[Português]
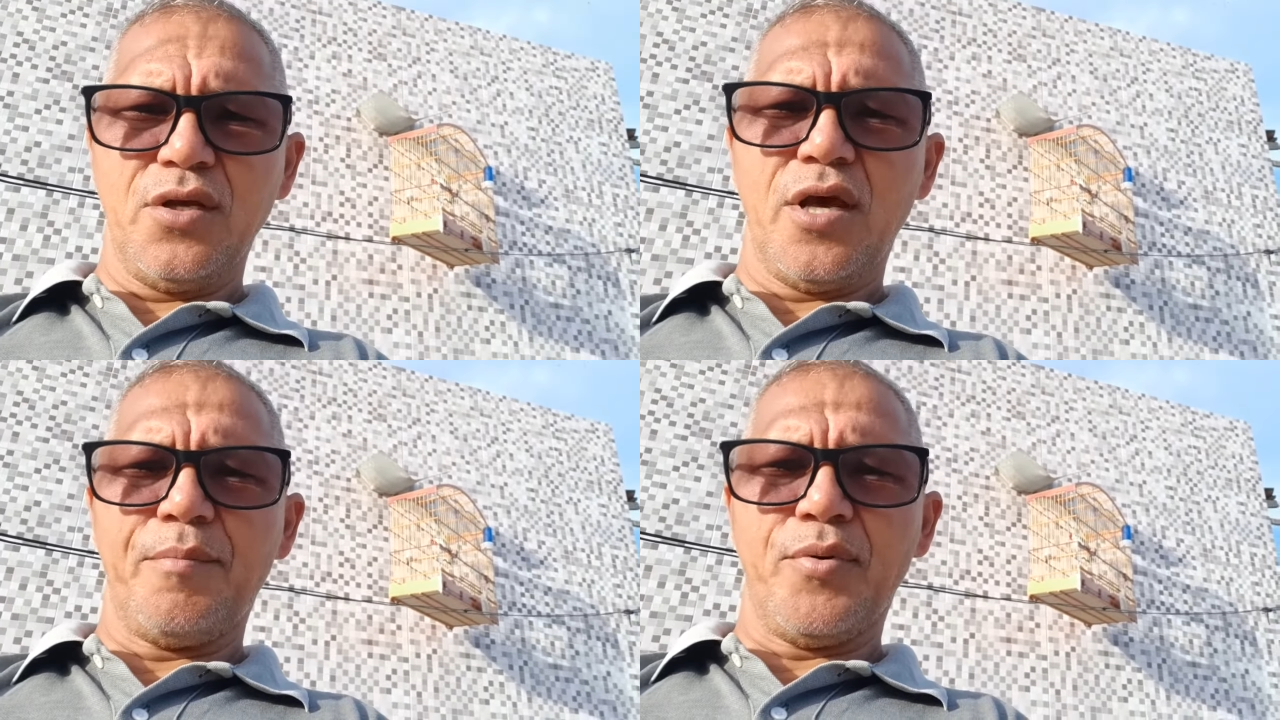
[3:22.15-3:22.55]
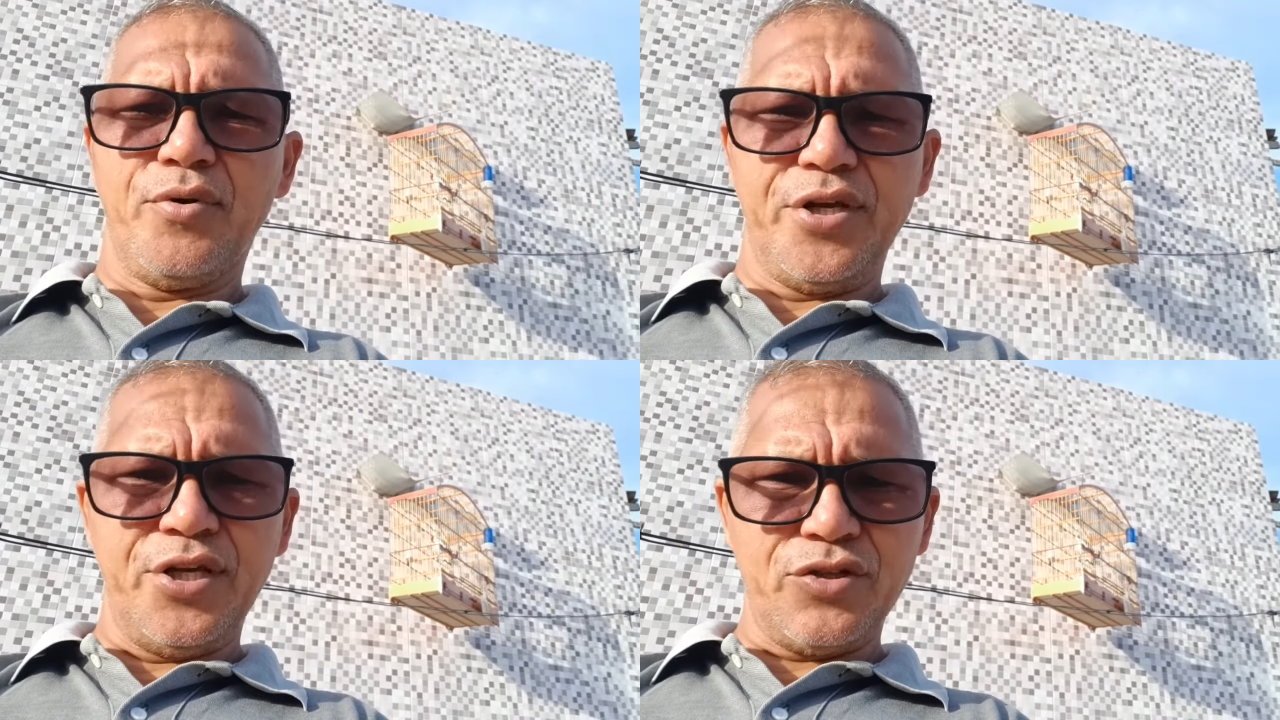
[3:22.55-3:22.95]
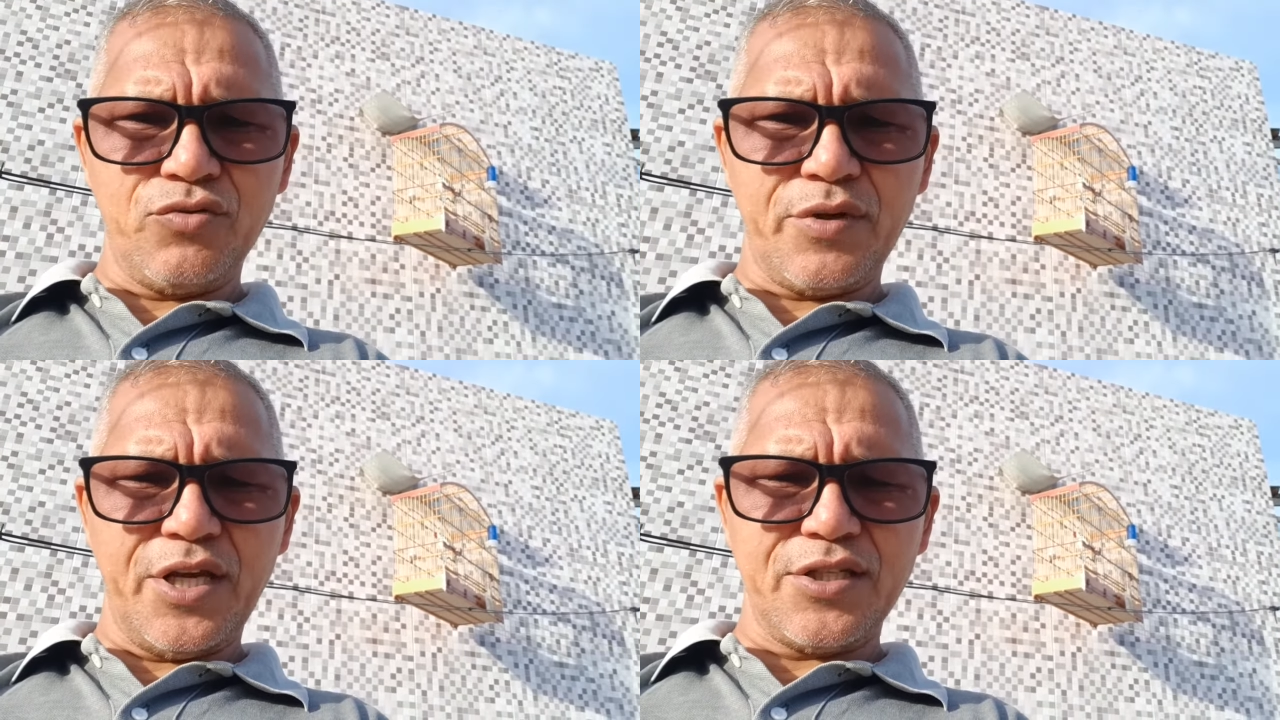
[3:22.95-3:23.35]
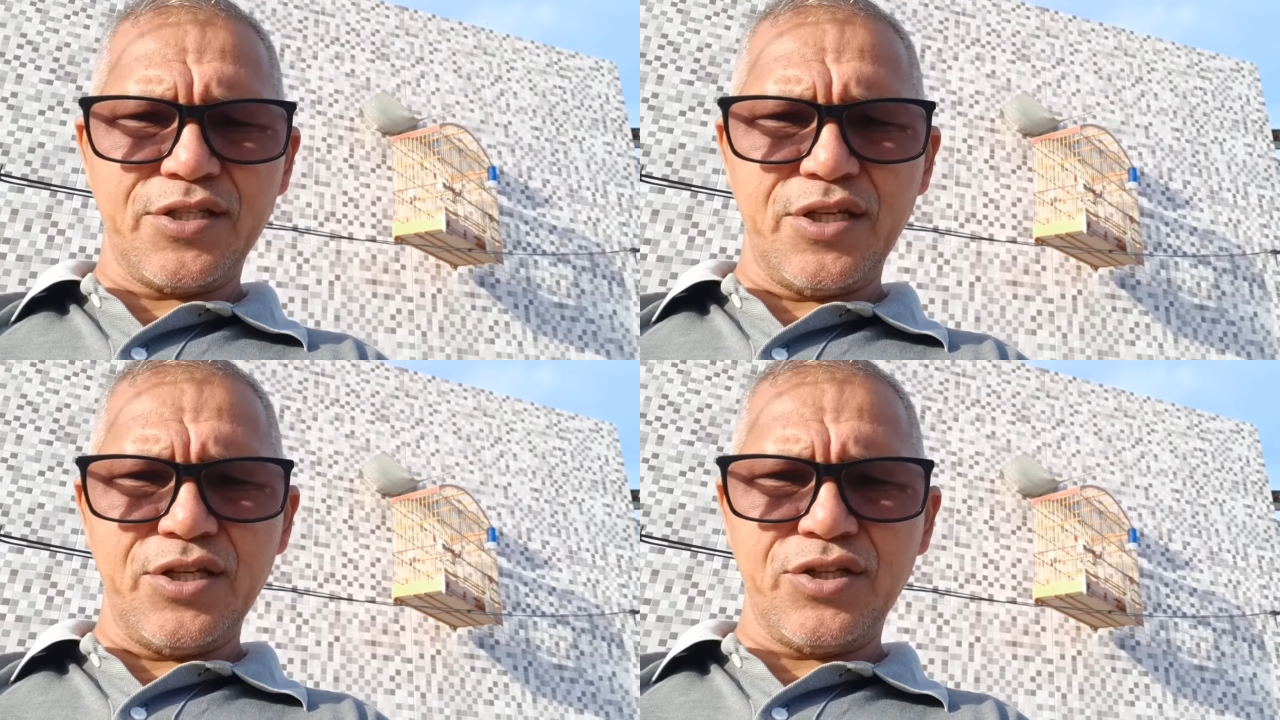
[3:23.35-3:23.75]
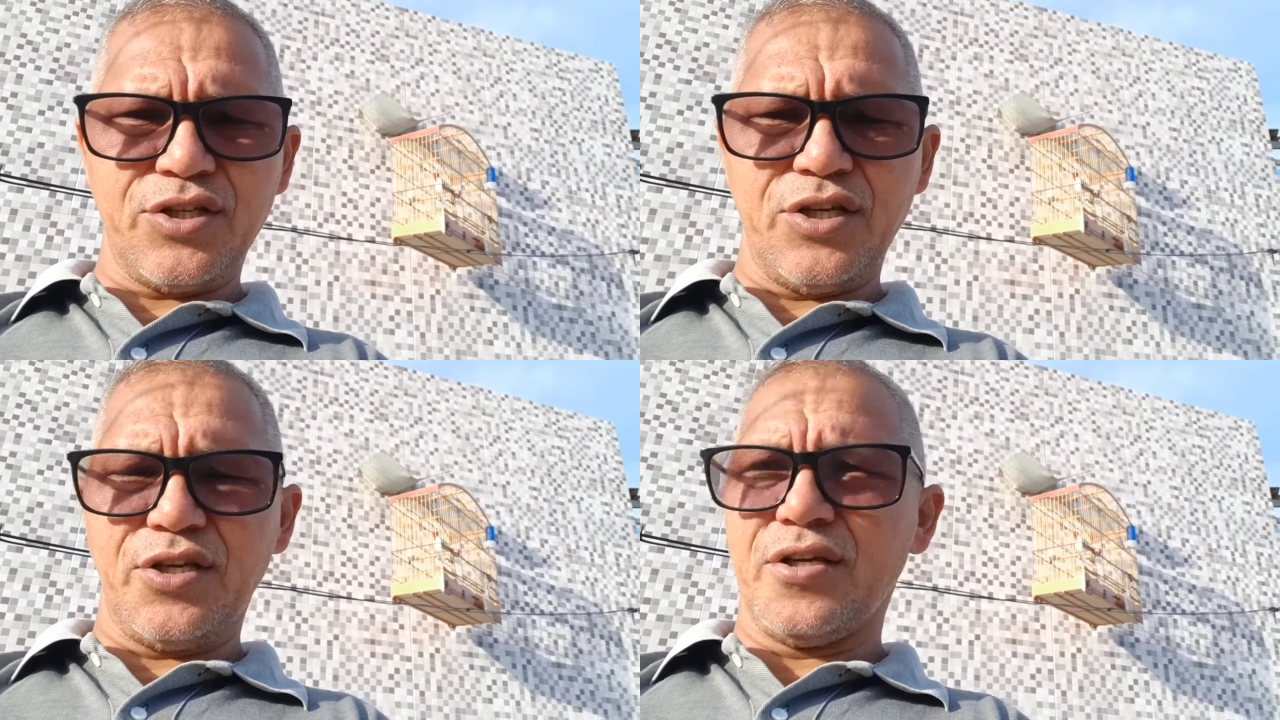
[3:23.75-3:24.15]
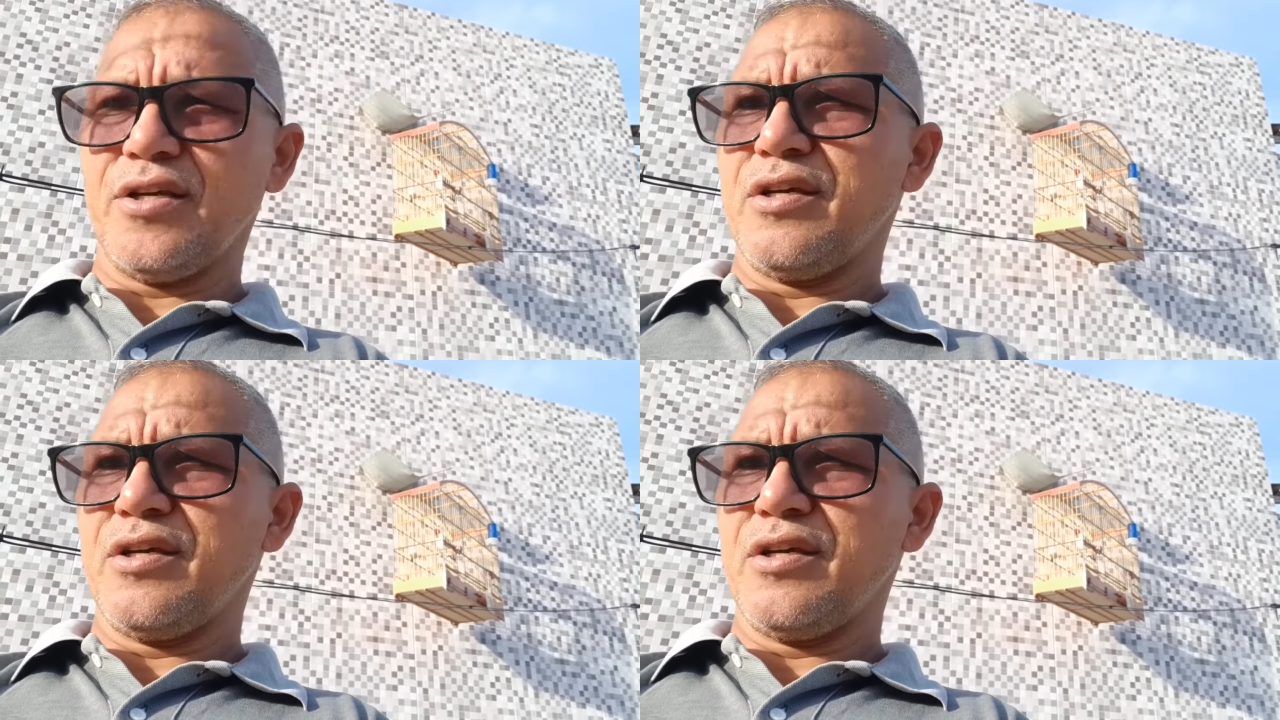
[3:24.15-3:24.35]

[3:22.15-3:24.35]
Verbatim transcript: É por isso que existe